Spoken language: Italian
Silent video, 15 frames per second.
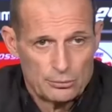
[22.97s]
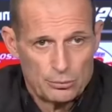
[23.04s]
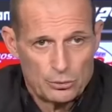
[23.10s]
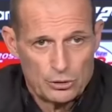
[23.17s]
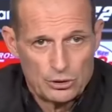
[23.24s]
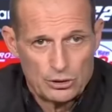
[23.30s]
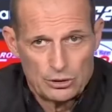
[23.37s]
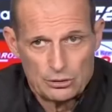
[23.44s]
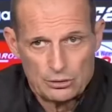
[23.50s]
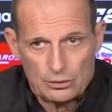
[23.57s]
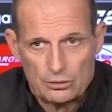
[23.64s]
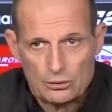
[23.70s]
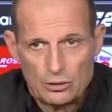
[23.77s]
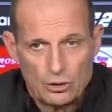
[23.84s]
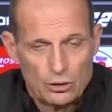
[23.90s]
poi
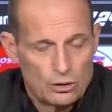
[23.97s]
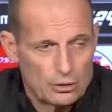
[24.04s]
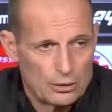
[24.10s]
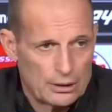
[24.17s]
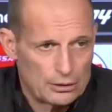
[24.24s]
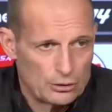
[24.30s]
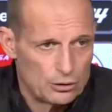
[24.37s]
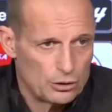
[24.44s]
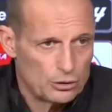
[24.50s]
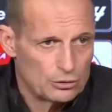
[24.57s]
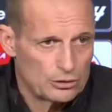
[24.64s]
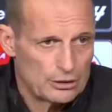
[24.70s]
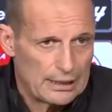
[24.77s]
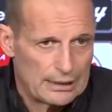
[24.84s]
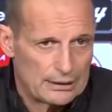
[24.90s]
ho ancora un anno di
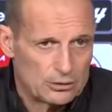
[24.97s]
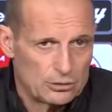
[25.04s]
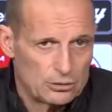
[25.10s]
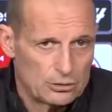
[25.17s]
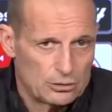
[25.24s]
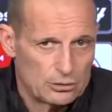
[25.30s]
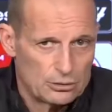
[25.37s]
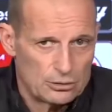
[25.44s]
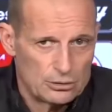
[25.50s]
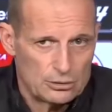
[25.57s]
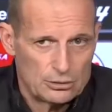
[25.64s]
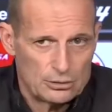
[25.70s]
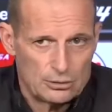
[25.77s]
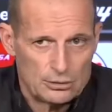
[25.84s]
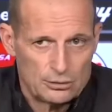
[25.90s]
contratto,
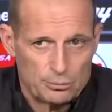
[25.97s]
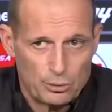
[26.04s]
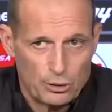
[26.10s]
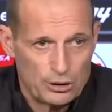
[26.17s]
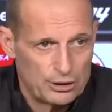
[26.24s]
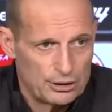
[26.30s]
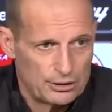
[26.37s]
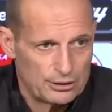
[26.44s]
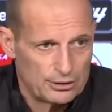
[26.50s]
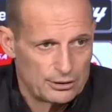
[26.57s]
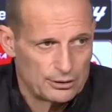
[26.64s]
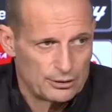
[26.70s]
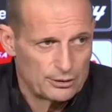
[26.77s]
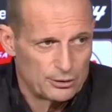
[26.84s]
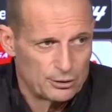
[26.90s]
e poi
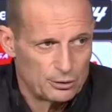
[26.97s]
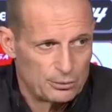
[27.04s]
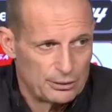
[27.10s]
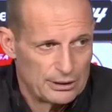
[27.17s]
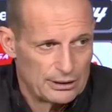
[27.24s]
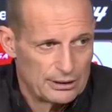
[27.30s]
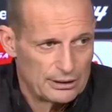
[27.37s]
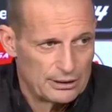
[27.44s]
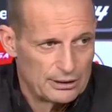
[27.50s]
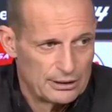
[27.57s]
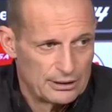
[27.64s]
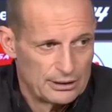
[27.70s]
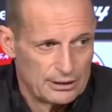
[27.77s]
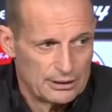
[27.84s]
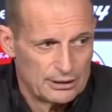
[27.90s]

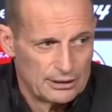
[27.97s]
come